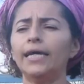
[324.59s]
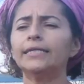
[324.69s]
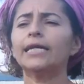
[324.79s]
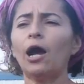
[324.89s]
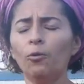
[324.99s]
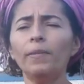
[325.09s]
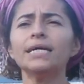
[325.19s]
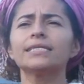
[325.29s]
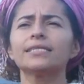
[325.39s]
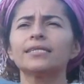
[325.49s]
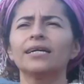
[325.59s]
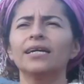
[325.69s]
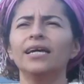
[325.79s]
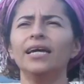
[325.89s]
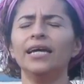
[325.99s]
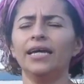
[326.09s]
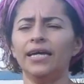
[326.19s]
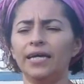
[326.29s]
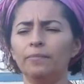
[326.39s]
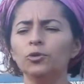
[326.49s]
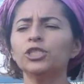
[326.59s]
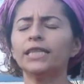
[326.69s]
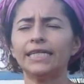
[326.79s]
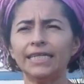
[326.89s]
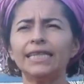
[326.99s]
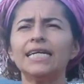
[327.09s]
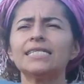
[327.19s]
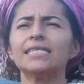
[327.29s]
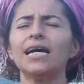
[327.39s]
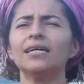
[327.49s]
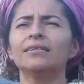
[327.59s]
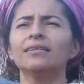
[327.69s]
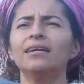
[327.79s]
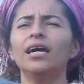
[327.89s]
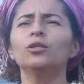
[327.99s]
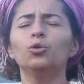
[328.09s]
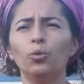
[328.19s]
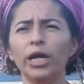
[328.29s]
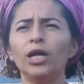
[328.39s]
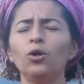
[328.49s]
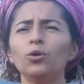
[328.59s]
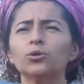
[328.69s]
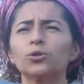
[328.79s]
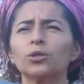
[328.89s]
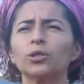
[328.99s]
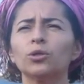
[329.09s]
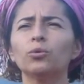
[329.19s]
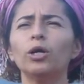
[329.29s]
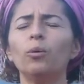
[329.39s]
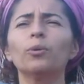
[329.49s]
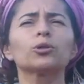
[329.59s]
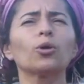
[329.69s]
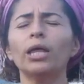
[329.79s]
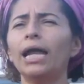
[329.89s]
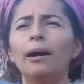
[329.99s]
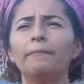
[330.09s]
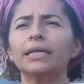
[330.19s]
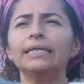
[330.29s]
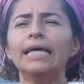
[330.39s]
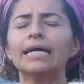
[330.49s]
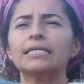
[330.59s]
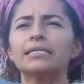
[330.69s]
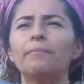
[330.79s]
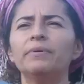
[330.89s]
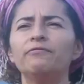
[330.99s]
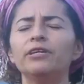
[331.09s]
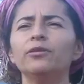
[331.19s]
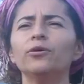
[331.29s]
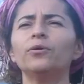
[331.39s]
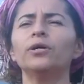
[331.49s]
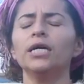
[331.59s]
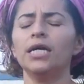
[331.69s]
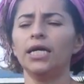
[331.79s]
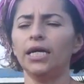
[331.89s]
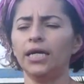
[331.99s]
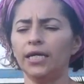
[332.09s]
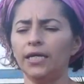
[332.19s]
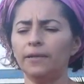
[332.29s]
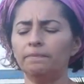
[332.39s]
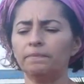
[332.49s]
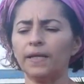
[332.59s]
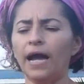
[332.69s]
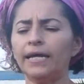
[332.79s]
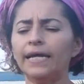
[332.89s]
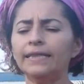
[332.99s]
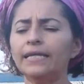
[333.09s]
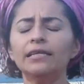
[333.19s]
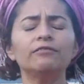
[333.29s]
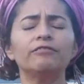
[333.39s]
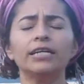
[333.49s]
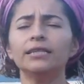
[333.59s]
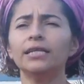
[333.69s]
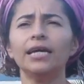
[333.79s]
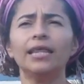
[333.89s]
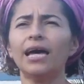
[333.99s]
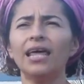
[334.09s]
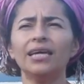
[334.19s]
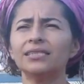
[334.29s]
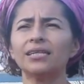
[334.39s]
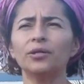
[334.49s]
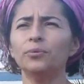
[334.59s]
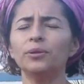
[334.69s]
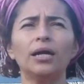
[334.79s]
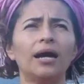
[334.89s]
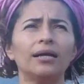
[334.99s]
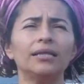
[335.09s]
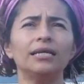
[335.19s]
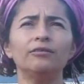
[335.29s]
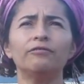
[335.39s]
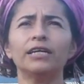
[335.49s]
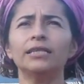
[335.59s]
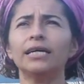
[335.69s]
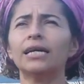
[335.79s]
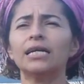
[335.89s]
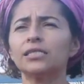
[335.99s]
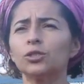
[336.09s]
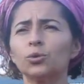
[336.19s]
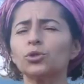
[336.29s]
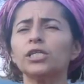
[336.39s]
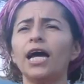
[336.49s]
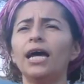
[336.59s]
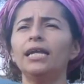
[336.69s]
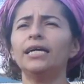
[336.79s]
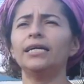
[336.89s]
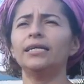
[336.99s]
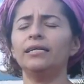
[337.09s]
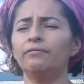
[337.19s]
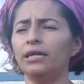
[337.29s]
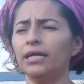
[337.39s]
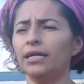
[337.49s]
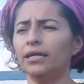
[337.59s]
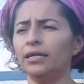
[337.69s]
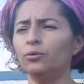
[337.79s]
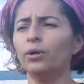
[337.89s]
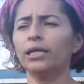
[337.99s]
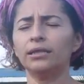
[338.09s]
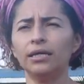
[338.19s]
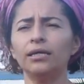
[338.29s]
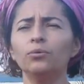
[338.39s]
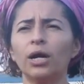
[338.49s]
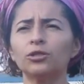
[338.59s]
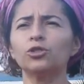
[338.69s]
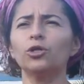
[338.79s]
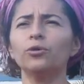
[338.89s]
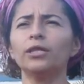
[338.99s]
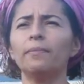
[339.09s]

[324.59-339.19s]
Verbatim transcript: Hay traumas, eh, mucha tristeza, duelos, duelos por todas las pérdidas que se han vivido, Em, hay gente de diferentes edades, hay una de diferentes clases sociales, niveles de educación